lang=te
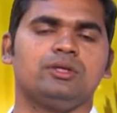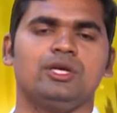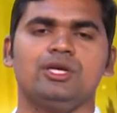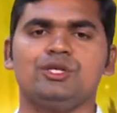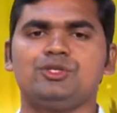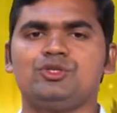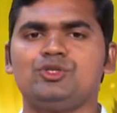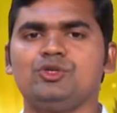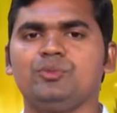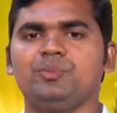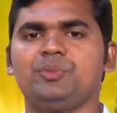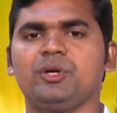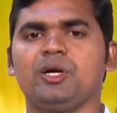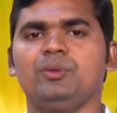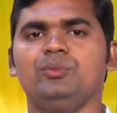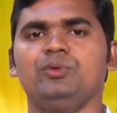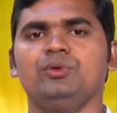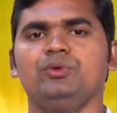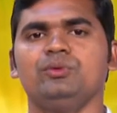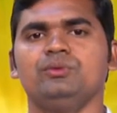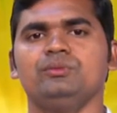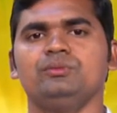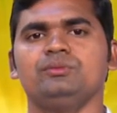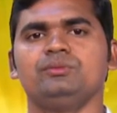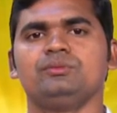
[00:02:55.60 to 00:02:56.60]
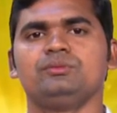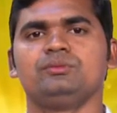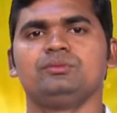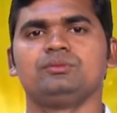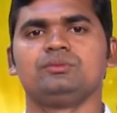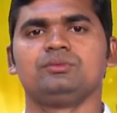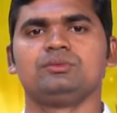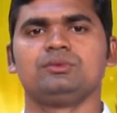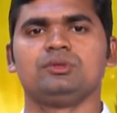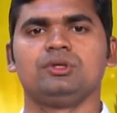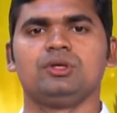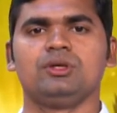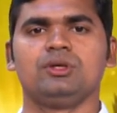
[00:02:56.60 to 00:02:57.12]
యేసు ప్రభు
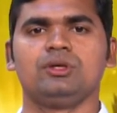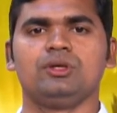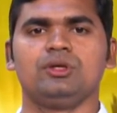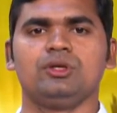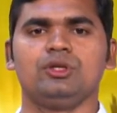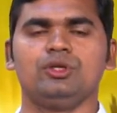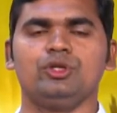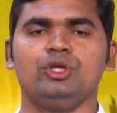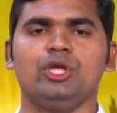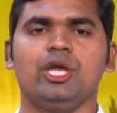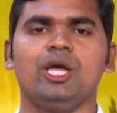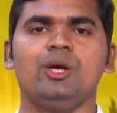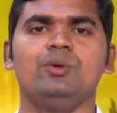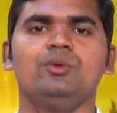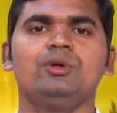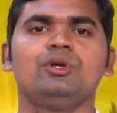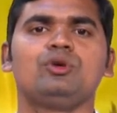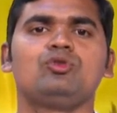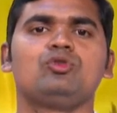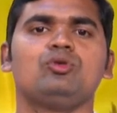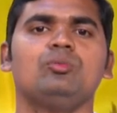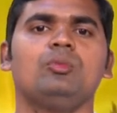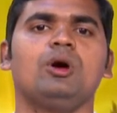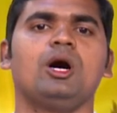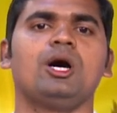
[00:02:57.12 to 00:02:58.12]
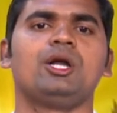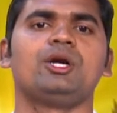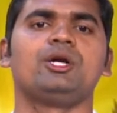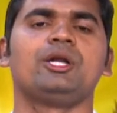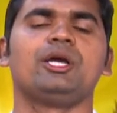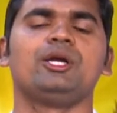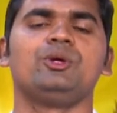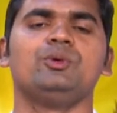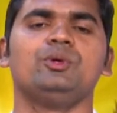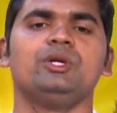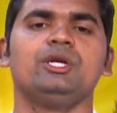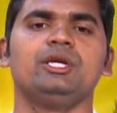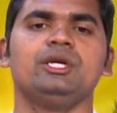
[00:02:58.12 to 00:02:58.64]
దేవుని
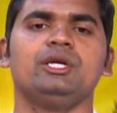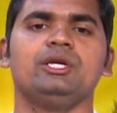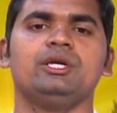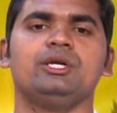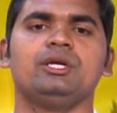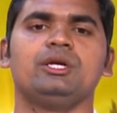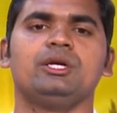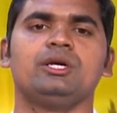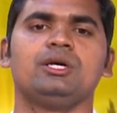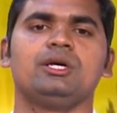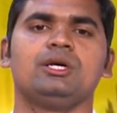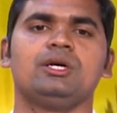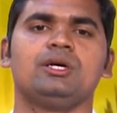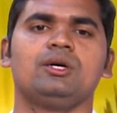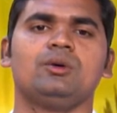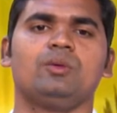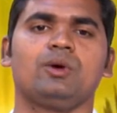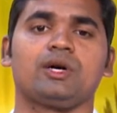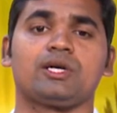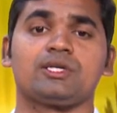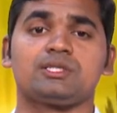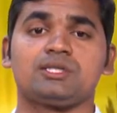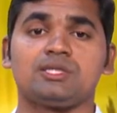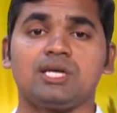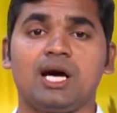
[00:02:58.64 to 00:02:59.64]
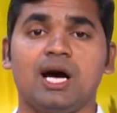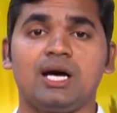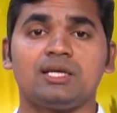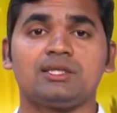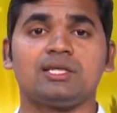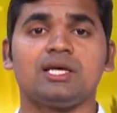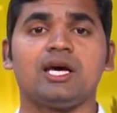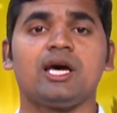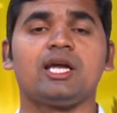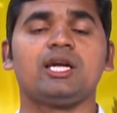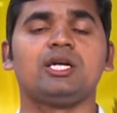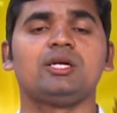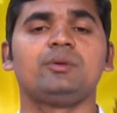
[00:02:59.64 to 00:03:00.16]
కుమారుడై ఉండి ఒక
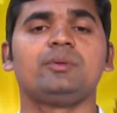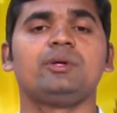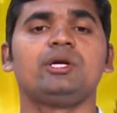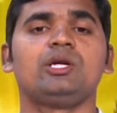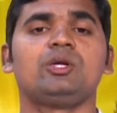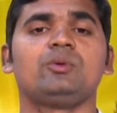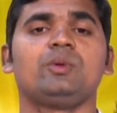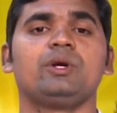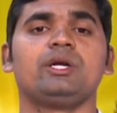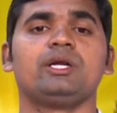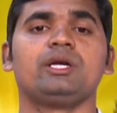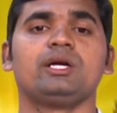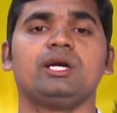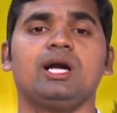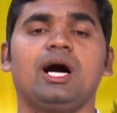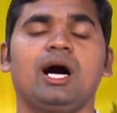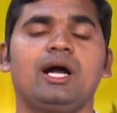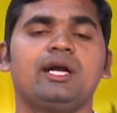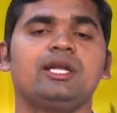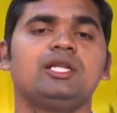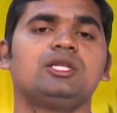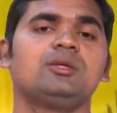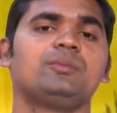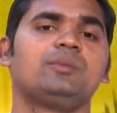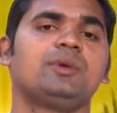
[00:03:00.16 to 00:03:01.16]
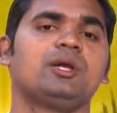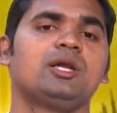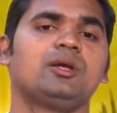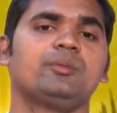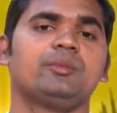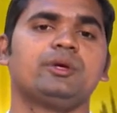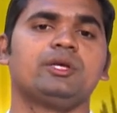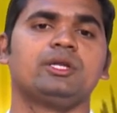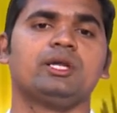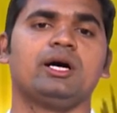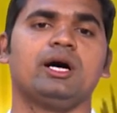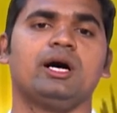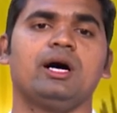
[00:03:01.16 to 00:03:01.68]
సాధారణమైనటువంటి గాడిద పిల్ల
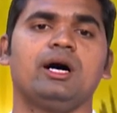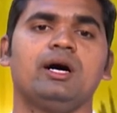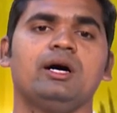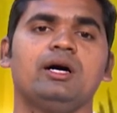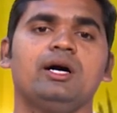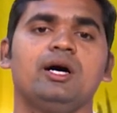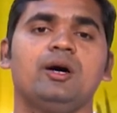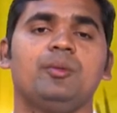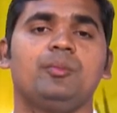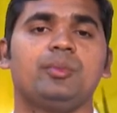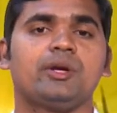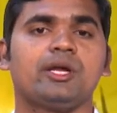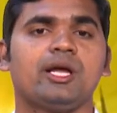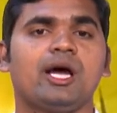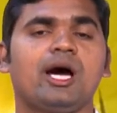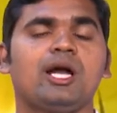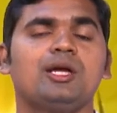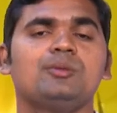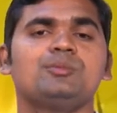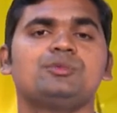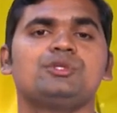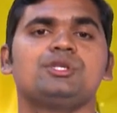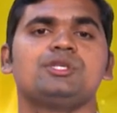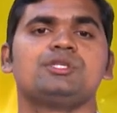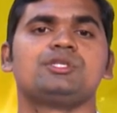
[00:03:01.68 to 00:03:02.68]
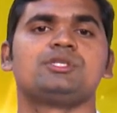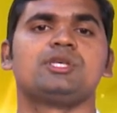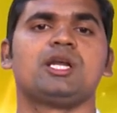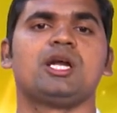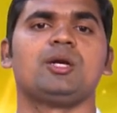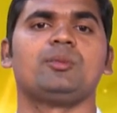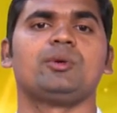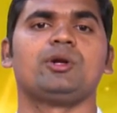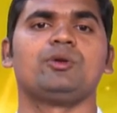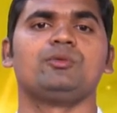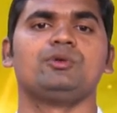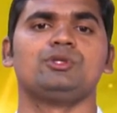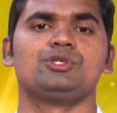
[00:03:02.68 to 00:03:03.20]
మీద ప్రయాణం
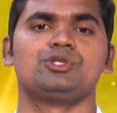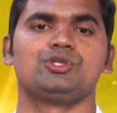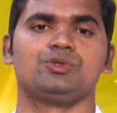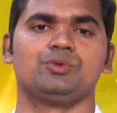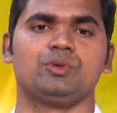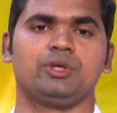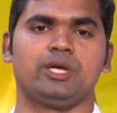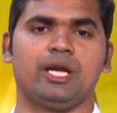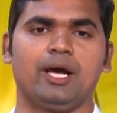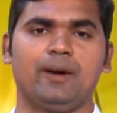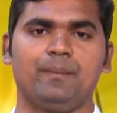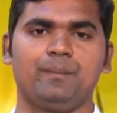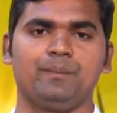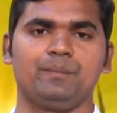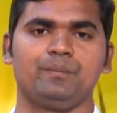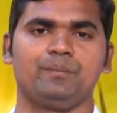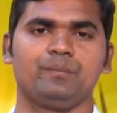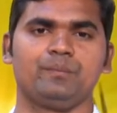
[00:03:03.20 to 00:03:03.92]
చేశారని మనం వింటూ ఉన్నాం